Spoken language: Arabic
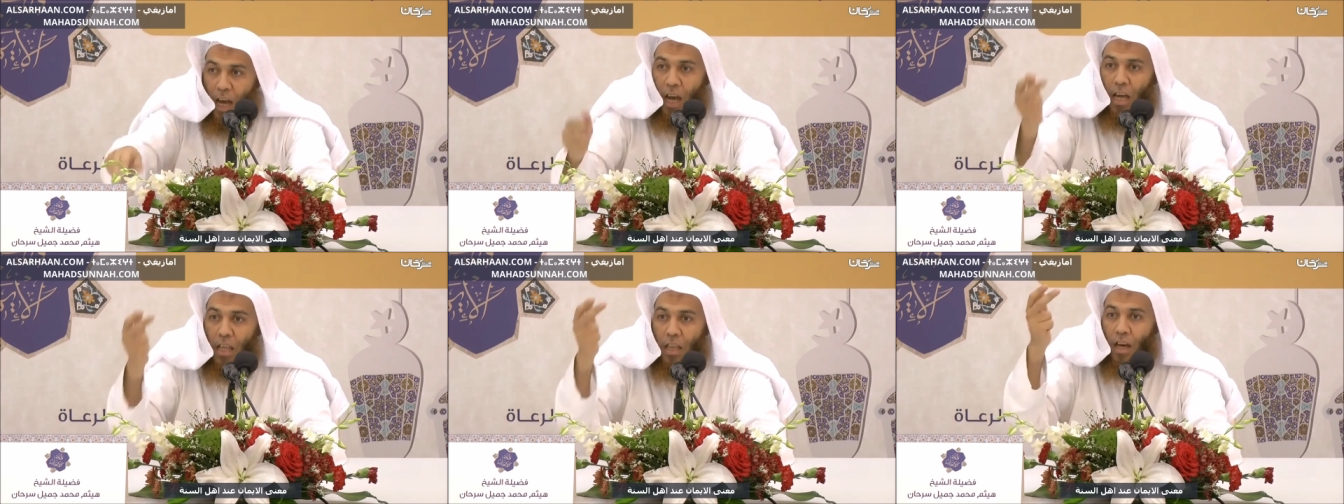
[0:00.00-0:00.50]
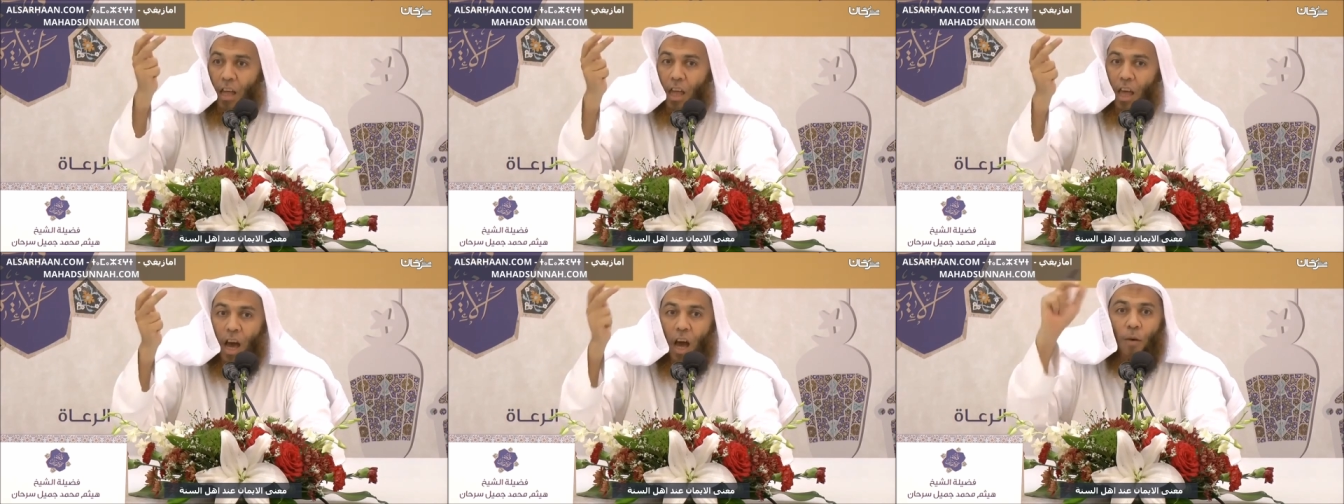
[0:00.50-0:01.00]
غتيستن
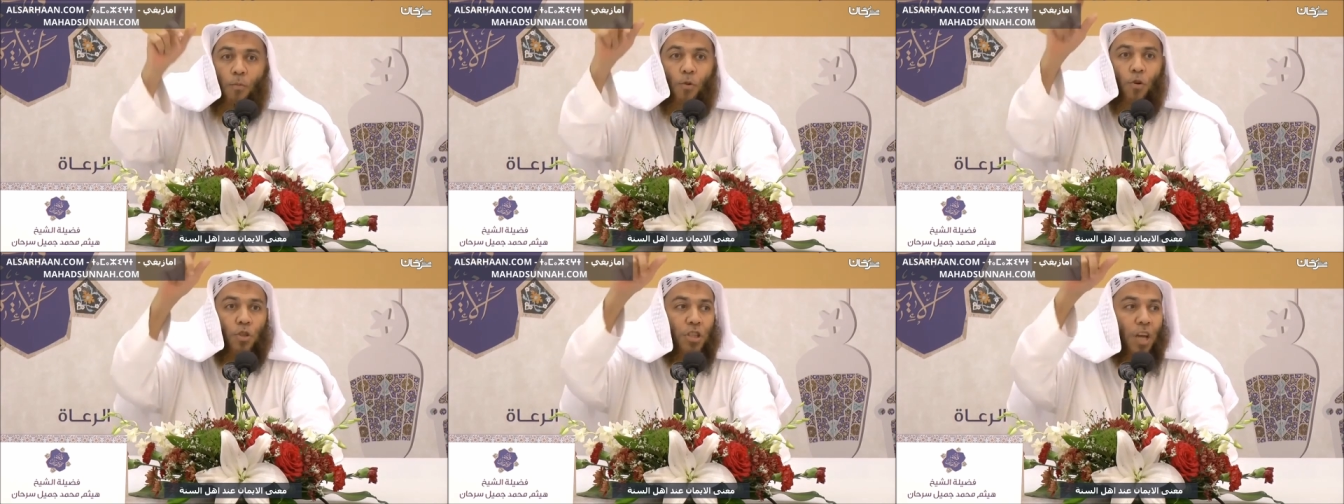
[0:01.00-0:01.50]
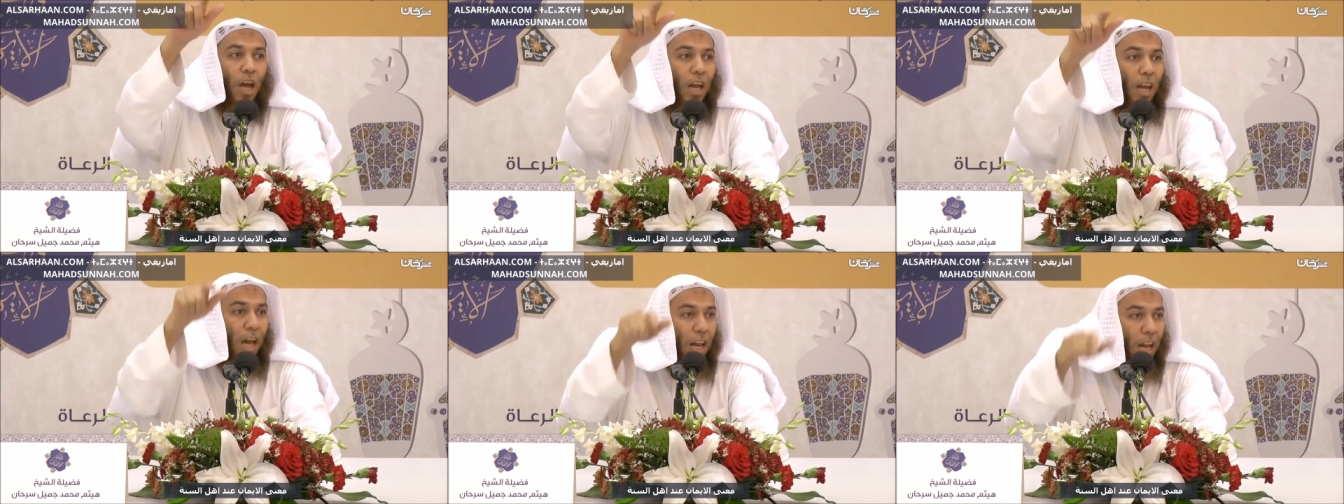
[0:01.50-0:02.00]
كله المسائل
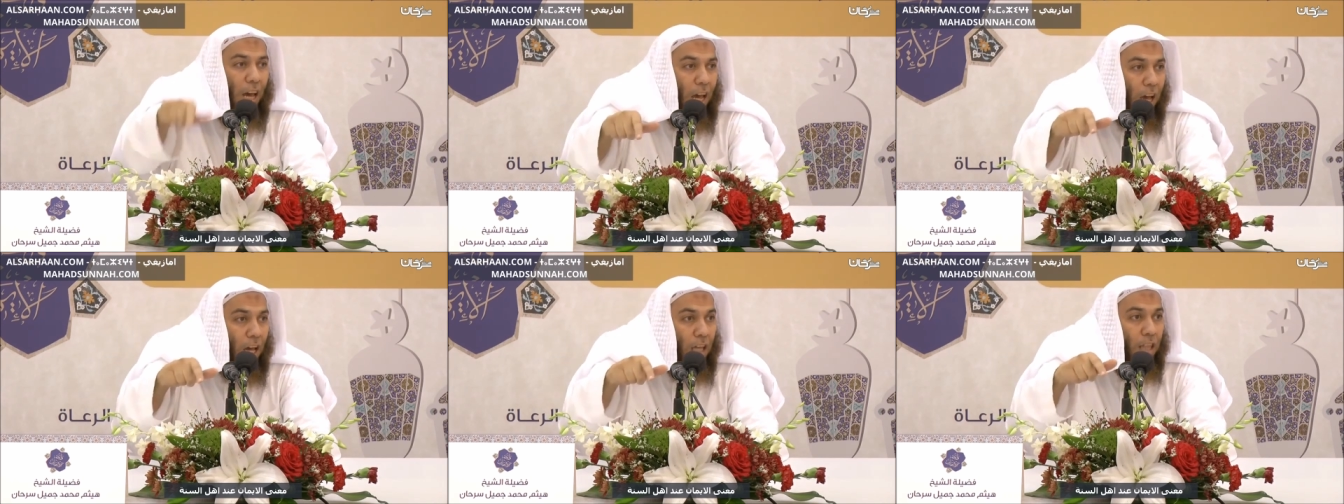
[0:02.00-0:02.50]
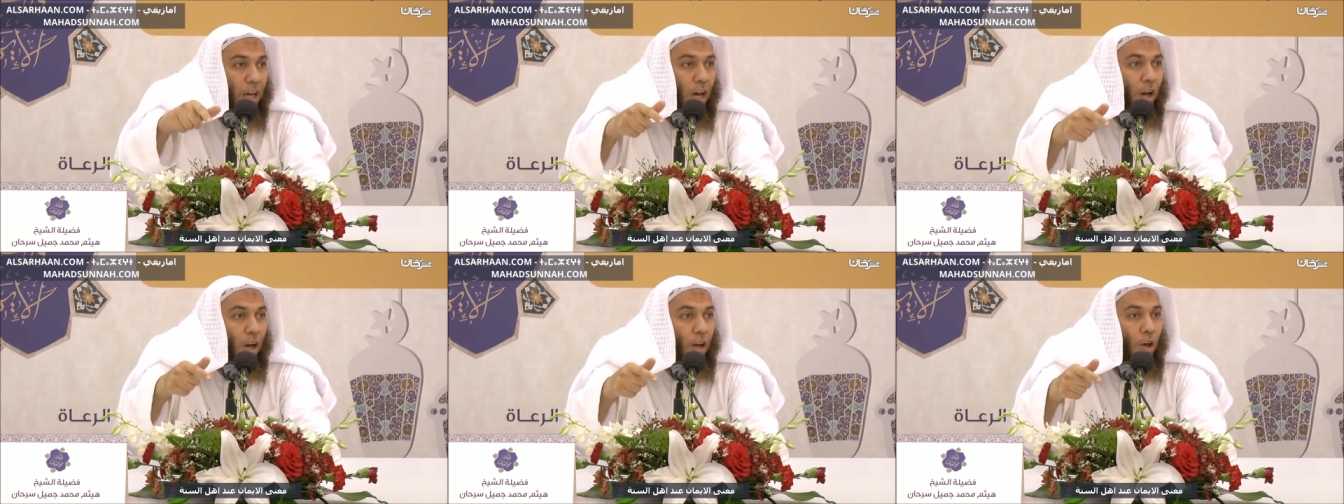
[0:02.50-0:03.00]
ولكن ورتنين
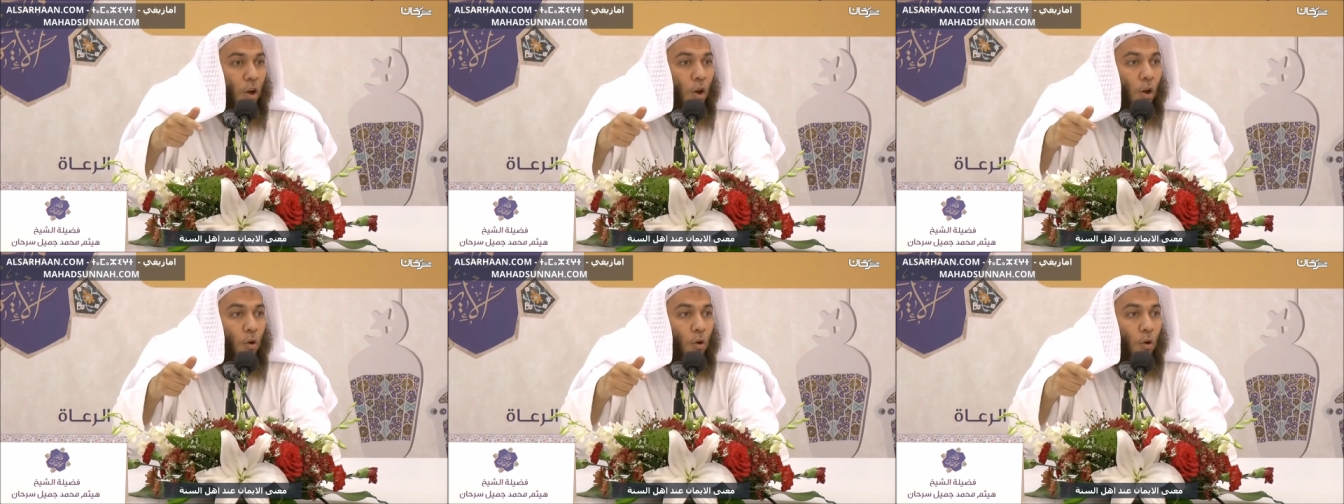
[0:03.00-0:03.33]
سيمينزن